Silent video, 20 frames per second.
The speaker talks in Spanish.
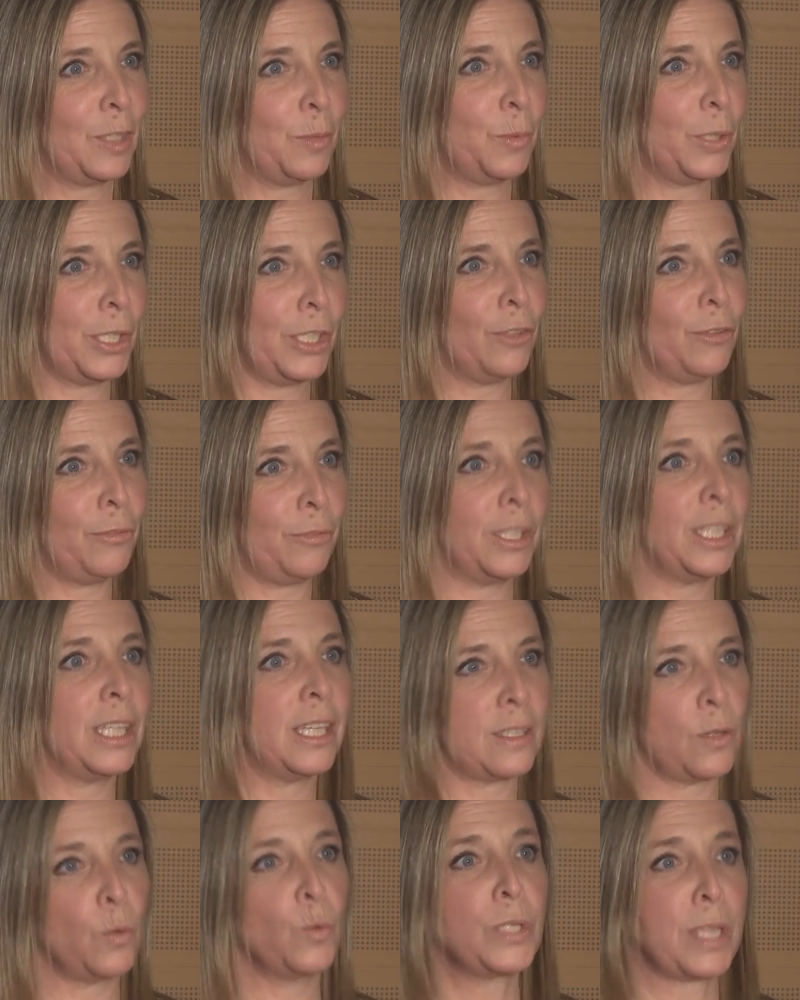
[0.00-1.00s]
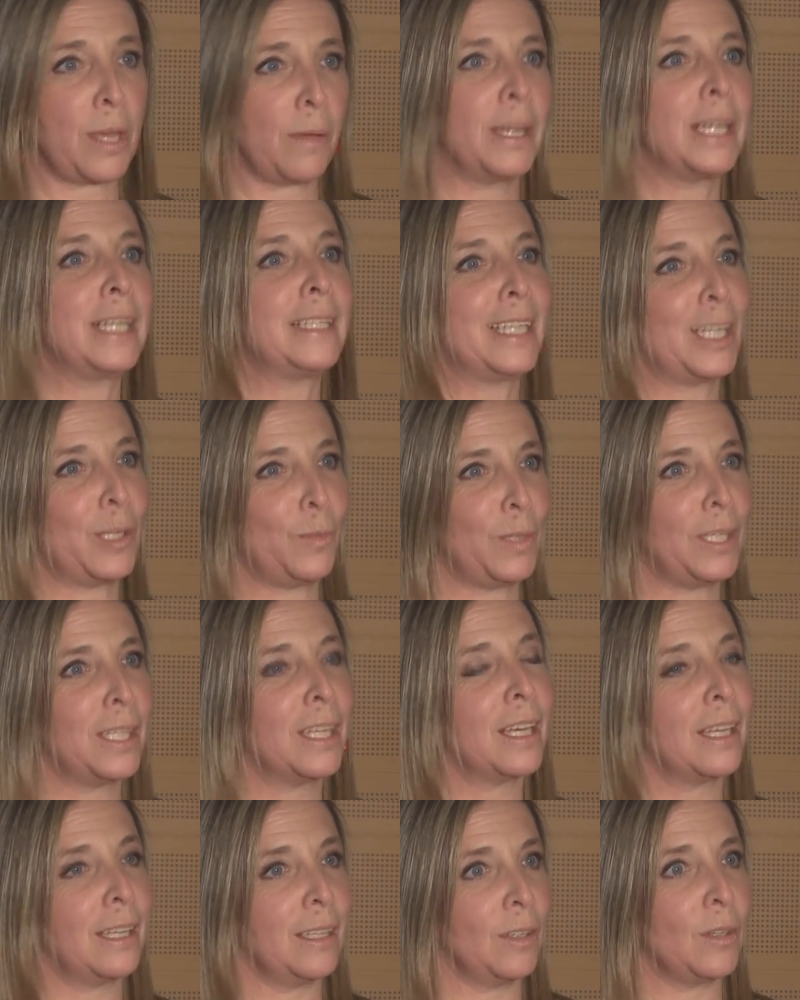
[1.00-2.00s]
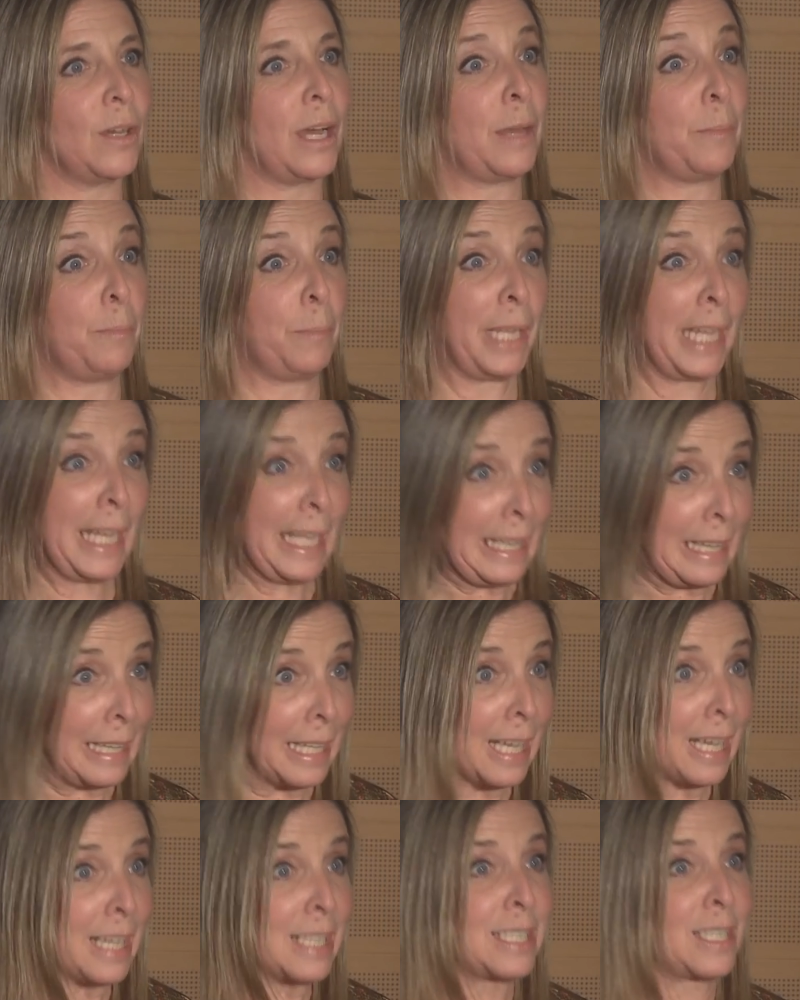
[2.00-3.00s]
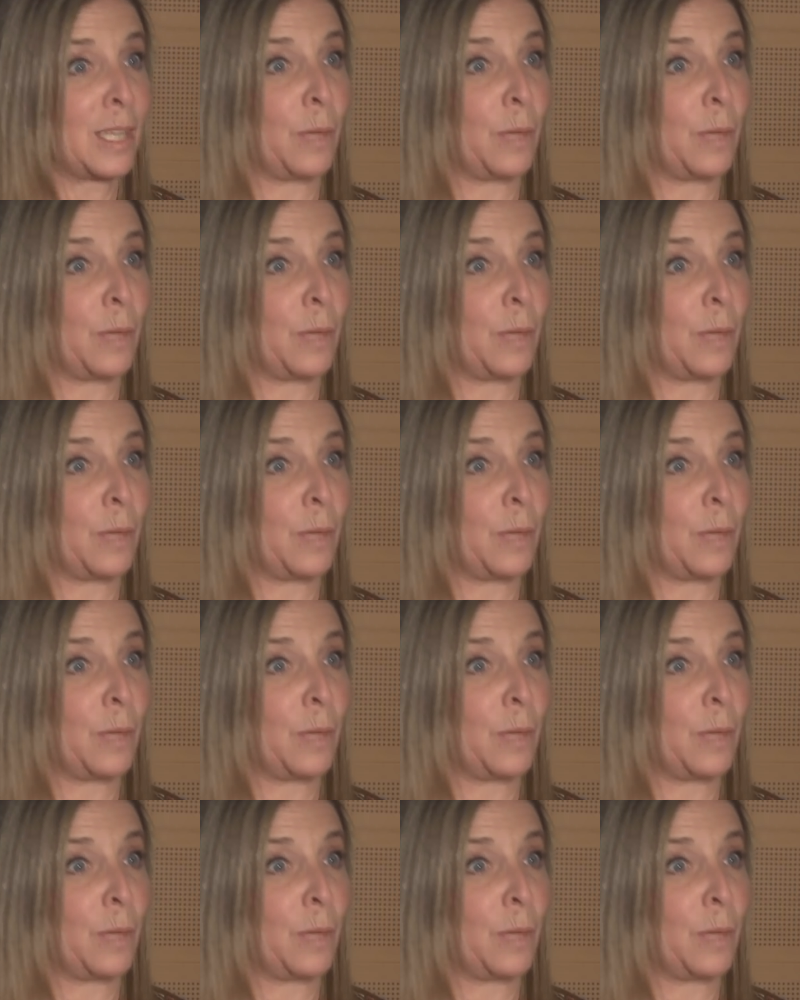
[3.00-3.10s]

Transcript: Bueno, Frida usaba determinadas prendas,